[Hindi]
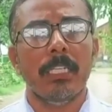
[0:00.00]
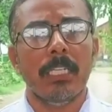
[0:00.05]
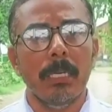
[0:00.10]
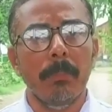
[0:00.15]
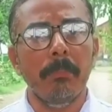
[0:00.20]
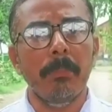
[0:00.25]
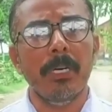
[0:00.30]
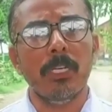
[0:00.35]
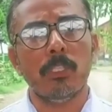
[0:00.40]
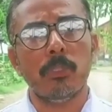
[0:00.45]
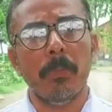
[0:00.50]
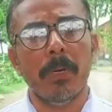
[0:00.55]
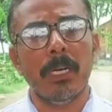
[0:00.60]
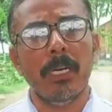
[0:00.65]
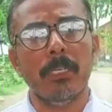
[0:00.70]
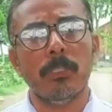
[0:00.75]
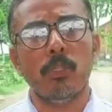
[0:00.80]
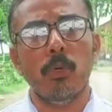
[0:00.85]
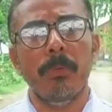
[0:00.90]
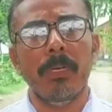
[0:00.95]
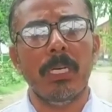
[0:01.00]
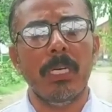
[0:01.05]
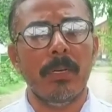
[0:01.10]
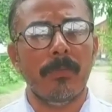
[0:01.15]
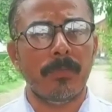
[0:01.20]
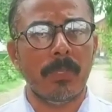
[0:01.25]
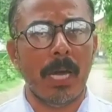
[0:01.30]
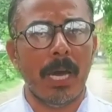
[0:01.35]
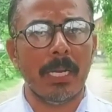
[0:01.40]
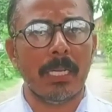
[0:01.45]
टिम्बर स्मगलर्स को भी
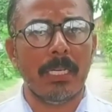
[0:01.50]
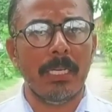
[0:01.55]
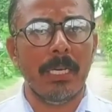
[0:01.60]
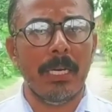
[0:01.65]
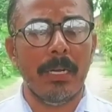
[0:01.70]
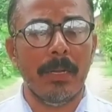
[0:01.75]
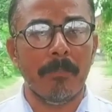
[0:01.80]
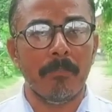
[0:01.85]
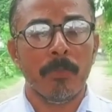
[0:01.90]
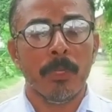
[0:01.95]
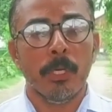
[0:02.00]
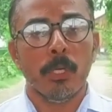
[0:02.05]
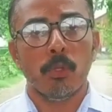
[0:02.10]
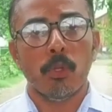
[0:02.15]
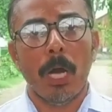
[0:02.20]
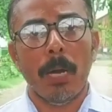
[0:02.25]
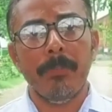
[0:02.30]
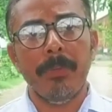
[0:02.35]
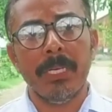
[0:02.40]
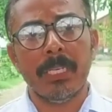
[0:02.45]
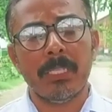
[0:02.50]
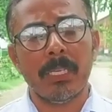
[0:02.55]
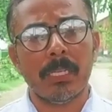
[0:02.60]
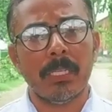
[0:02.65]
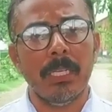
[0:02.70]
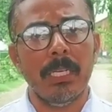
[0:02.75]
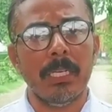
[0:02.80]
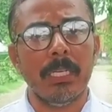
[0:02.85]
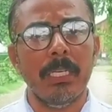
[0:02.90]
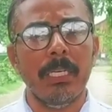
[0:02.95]
गिरफ्तार किया है तो आप देख
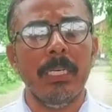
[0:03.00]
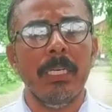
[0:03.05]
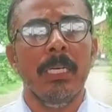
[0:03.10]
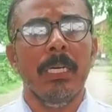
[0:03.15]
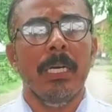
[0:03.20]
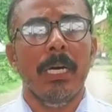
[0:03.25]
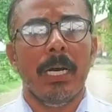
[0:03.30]
सकते हैं कि